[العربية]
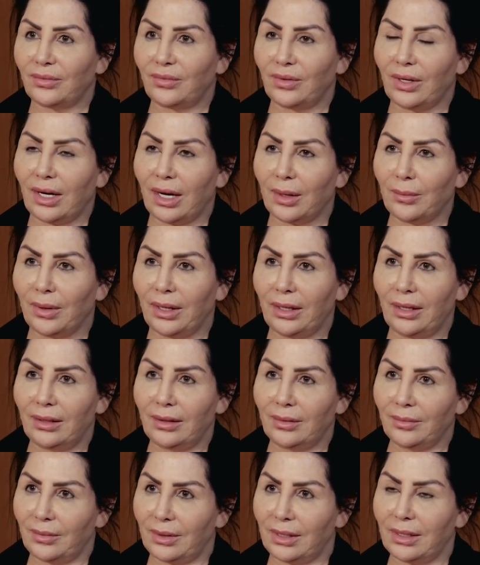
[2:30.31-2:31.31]
في العمل
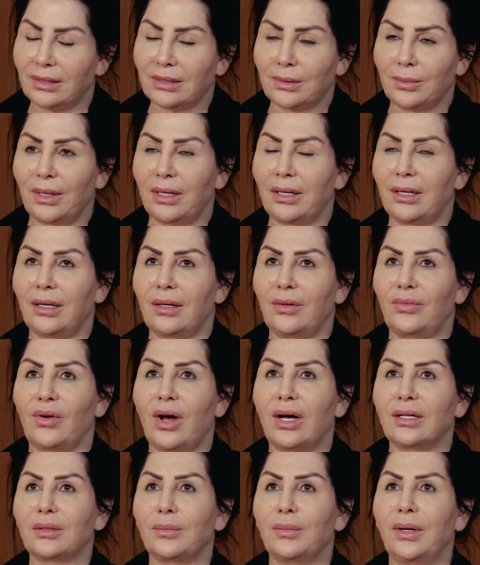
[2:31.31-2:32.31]
بالنسبه
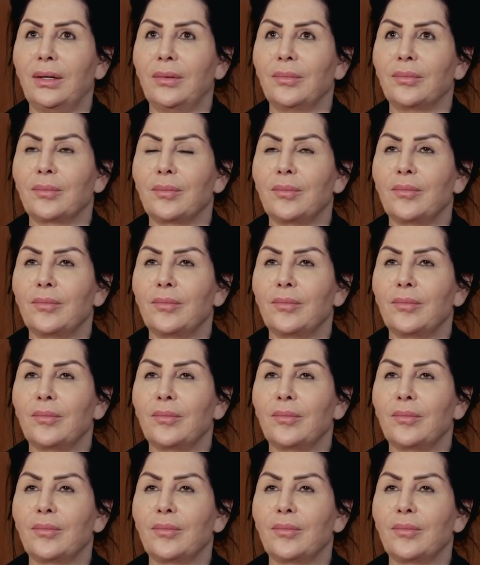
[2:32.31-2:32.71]
لفاطمه